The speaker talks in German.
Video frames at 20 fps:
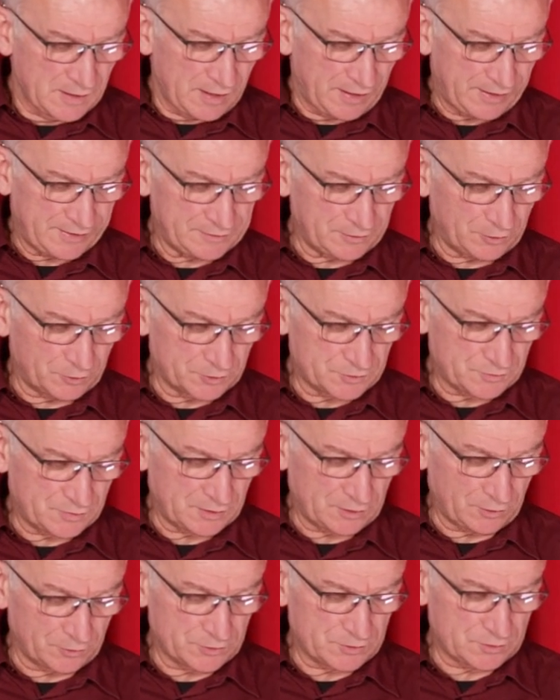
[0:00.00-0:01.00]
Ein
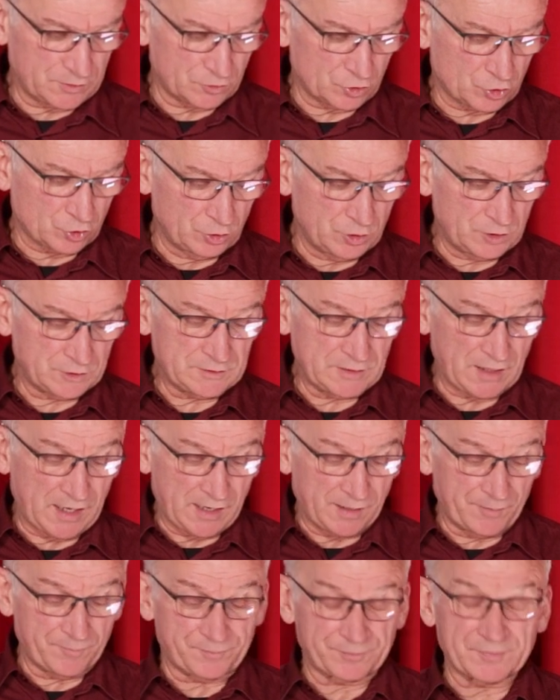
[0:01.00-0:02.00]
Ausweg aus den Schulden
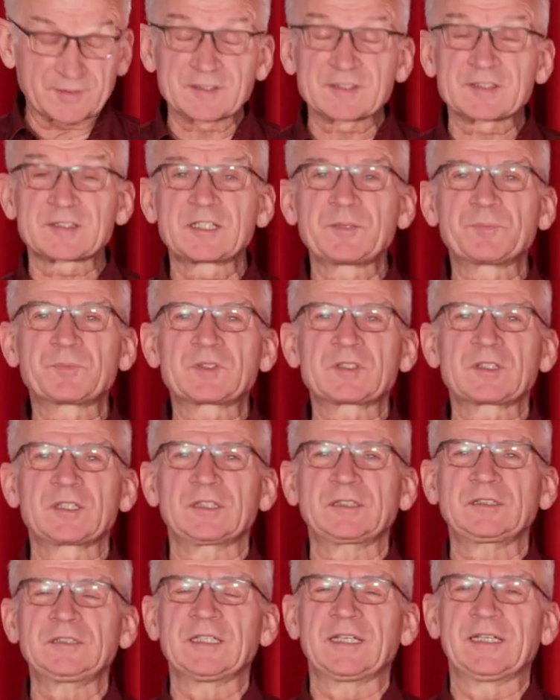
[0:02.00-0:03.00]
am
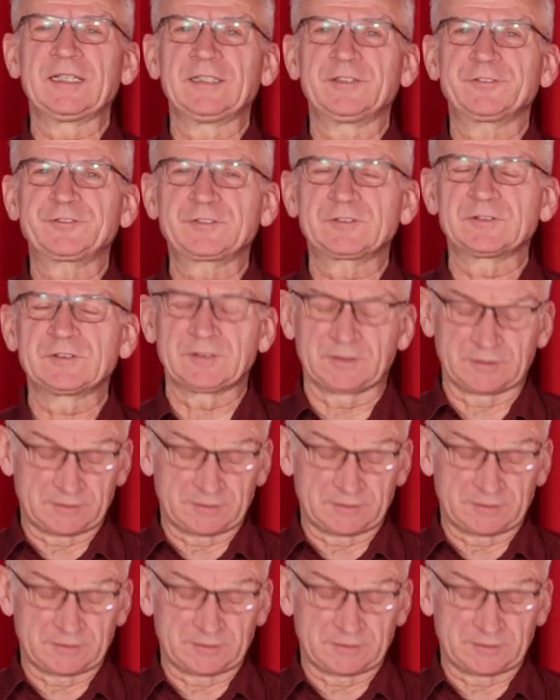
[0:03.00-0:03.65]
17.11.